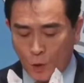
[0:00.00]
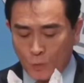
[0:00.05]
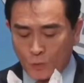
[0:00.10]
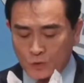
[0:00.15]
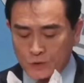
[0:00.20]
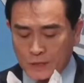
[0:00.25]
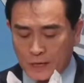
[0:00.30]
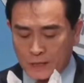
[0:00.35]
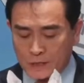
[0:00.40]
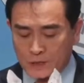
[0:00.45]

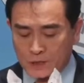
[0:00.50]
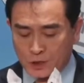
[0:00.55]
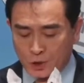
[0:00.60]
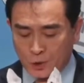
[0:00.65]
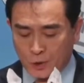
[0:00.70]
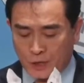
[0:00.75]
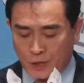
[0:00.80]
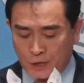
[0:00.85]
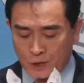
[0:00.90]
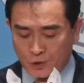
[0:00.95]
공무상
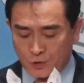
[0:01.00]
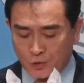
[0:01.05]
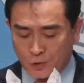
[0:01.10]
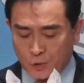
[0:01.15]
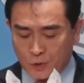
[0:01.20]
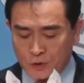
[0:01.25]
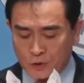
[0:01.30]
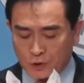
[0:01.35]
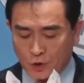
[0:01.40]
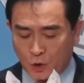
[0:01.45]
취득한
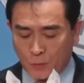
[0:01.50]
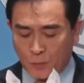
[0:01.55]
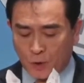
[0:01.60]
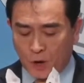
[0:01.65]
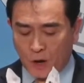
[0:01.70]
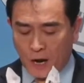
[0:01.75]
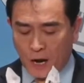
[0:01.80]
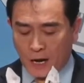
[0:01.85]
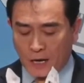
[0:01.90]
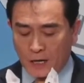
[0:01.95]
후원
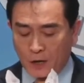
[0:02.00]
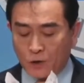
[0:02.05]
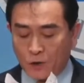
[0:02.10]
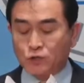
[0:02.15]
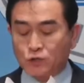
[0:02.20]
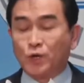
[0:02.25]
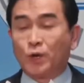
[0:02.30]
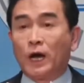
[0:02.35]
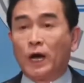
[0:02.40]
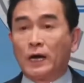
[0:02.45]
정보가
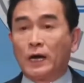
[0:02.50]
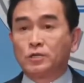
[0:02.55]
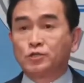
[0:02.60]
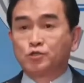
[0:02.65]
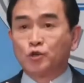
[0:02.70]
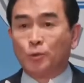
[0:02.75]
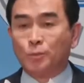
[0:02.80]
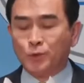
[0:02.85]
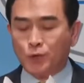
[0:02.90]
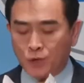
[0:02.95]
아니고서야
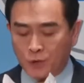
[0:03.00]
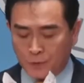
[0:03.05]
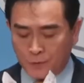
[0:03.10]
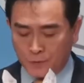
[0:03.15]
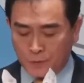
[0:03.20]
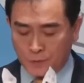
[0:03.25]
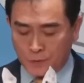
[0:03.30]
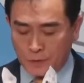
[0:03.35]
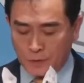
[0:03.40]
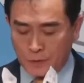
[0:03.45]
알 수
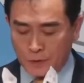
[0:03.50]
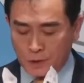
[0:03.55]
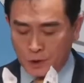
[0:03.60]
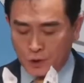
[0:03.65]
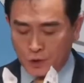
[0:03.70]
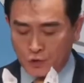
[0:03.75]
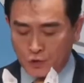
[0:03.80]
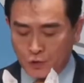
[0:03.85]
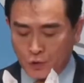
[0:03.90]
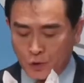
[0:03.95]
없는
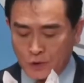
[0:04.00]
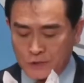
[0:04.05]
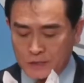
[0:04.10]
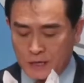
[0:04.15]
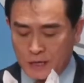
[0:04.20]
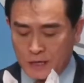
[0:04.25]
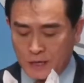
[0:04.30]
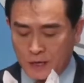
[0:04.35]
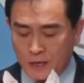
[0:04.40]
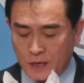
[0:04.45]

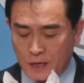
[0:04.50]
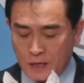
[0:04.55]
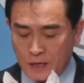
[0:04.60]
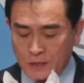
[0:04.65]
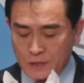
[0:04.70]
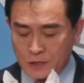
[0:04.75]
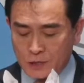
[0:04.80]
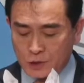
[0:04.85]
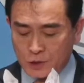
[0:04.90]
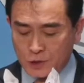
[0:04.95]

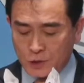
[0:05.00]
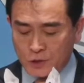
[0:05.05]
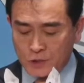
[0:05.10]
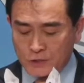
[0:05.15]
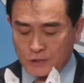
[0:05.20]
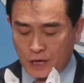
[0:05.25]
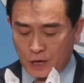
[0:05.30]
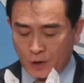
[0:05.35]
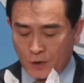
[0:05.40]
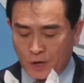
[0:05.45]
후원자
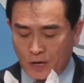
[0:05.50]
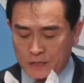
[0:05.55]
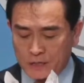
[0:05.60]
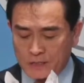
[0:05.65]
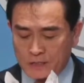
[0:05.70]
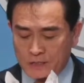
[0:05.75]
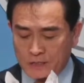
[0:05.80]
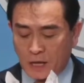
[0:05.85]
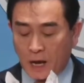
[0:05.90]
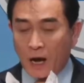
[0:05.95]
신원
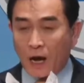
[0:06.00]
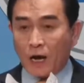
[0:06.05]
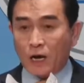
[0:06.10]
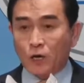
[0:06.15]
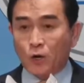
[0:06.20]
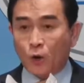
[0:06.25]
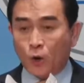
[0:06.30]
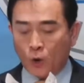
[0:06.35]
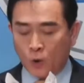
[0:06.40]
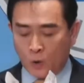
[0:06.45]
자료까지 다
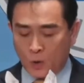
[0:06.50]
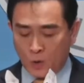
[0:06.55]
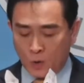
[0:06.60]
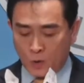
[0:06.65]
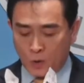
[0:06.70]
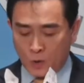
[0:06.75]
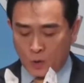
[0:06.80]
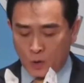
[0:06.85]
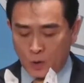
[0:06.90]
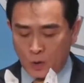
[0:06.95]

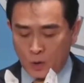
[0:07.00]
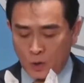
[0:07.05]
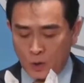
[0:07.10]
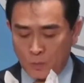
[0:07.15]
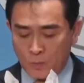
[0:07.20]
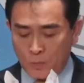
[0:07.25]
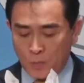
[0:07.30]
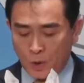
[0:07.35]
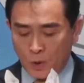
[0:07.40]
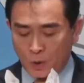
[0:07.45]
알고
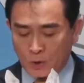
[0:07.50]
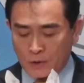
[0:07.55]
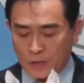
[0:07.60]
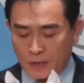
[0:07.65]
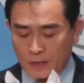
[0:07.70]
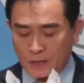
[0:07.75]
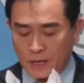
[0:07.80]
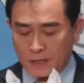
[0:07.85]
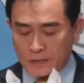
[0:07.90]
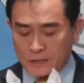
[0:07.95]

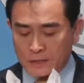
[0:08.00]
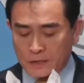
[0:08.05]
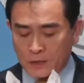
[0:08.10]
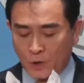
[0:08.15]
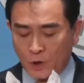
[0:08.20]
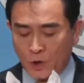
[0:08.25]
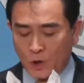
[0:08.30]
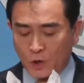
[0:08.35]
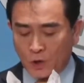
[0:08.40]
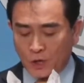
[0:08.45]

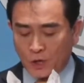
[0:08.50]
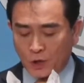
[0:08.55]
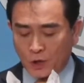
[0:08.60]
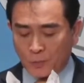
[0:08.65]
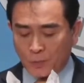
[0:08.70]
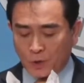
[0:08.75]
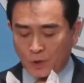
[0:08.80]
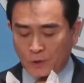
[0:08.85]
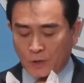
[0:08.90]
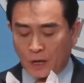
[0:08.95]
명단까지
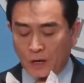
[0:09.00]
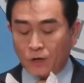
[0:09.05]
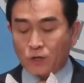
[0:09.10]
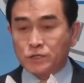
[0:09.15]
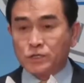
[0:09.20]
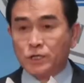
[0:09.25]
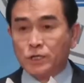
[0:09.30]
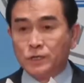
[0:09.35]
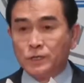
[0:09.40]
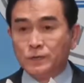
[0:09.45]
언론에
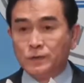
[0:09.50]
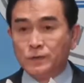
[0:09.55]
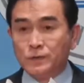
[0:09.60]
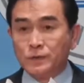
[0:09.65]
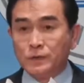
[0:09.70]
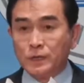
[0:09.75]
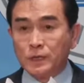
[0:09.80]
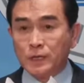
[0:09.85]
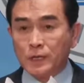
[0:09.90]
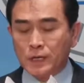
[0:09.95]
넘겼다는
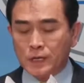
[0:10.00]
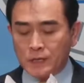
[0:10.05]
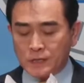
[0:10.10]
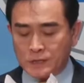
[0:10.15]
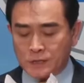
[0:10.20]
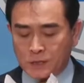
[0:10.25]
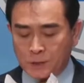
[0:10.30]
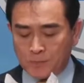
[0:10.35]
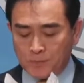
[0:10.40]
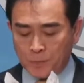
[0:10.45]
것은
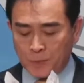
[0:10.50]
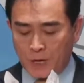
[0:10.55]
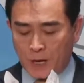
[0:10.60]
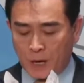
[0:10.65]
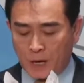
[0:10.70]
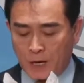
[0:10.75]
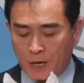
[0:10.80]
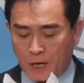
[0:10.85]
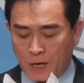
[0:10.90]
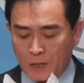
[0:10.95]

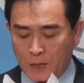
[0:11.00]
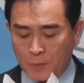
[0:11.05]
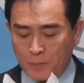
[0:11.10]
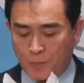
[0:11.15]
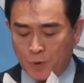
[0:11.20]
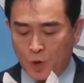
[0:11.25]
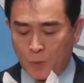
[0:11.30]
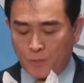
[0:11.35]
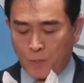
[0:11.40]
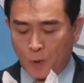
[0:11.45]

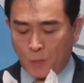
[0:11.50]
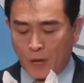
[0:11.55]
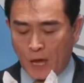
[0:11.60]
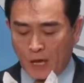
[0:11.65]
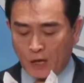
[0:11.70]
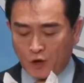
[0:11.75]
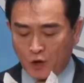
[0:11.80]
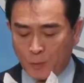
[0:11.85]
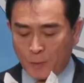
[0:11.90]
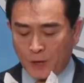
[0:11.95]
심각한
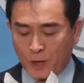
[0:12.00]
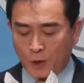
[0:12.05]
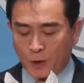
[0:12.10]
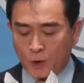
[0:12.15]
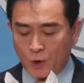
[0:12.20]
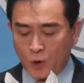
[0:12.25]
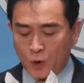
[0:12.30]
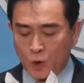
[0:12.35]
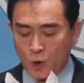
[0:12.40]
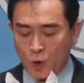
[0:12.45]
불법
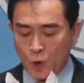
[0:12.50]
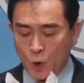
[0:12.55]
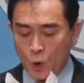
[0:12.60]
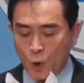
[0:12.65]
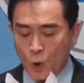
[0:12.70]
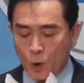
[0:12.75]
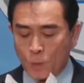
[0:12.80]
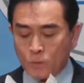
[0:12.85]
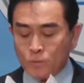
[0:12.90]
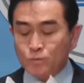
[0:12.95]
행위며
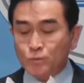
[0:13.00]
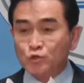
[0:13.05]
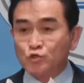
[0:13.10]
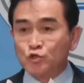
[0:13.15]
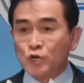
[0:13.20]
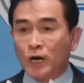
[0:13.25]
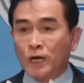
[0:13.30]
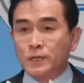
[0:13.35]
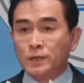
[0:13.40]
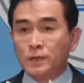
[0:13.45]

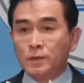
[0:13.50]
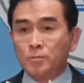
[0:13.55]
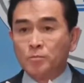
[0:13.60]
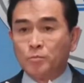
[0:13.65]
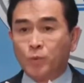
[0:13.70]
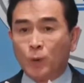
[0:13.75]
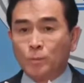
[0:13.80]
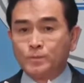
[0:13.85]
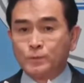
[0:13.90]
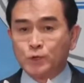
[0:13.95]
엄중한
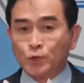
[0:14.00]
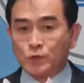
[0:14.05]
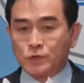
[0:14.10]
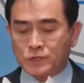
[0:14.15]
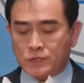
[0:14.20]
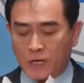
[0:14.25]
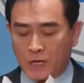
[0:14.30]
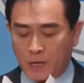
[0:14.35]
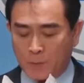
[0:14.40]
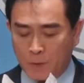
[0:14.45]

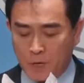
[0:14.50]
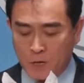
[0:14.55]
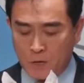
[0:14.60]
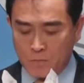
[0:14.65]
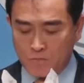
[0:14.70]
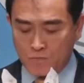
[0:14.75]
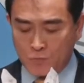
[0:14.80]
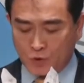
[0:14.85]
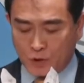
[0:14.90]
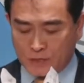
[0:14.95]
법적
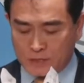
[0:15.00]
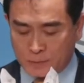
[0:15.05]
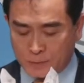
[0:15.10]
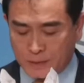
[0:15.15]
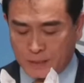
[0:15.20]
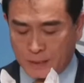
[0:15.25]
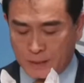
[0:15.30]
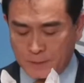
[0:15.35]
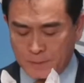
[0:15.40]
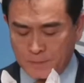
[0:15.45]
책임을
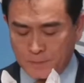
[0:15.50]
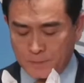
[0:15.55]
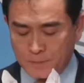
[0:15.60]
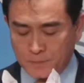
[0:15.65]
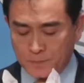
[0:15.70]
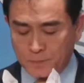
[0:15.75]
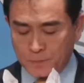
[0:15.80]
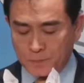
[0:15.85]
묻겠습니다.